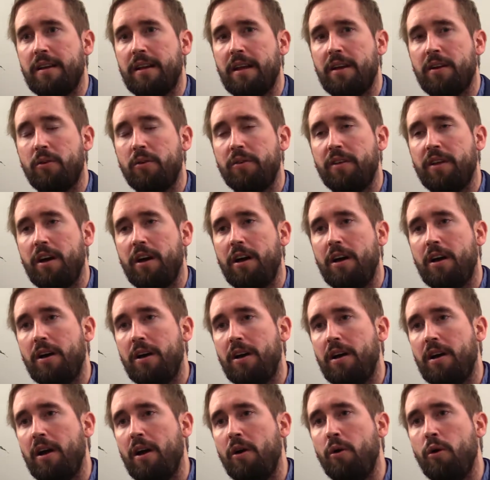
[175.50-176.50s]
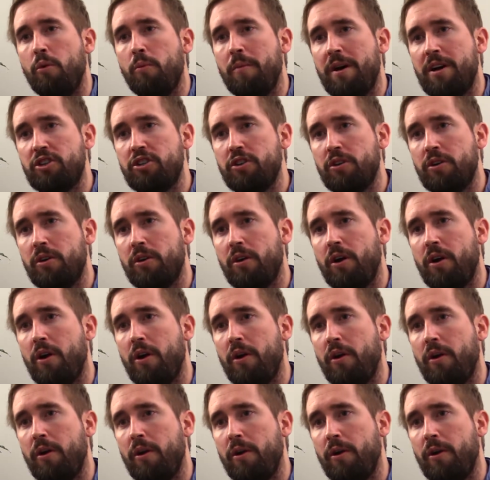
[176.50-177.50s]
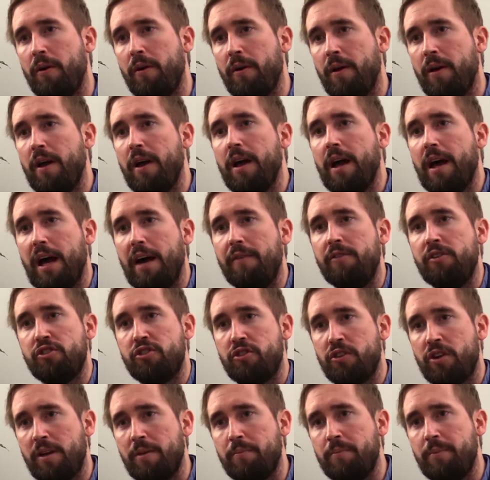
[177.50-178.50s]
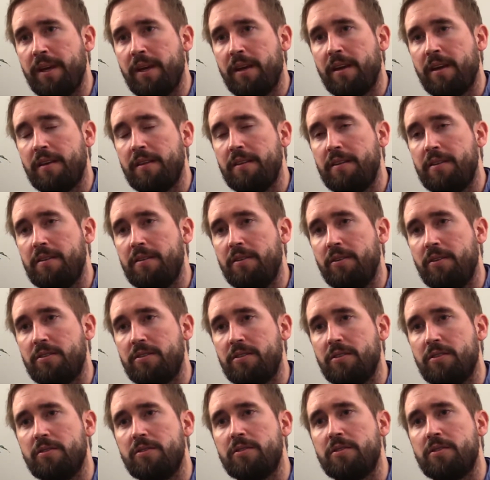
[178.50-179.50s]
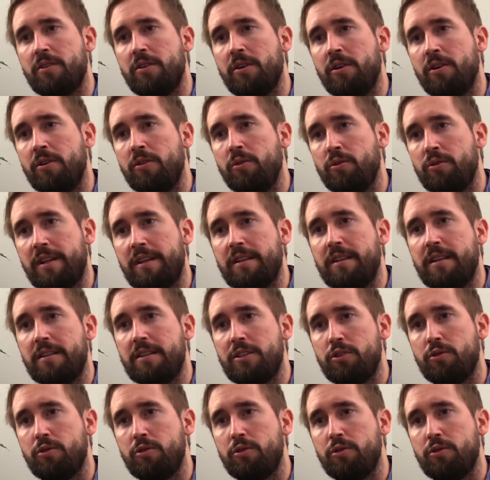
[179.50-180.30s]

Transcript: clair qu'on a un rôle majeur euh, à avant les Jeux Olympiques, dans le sens que nos athlètes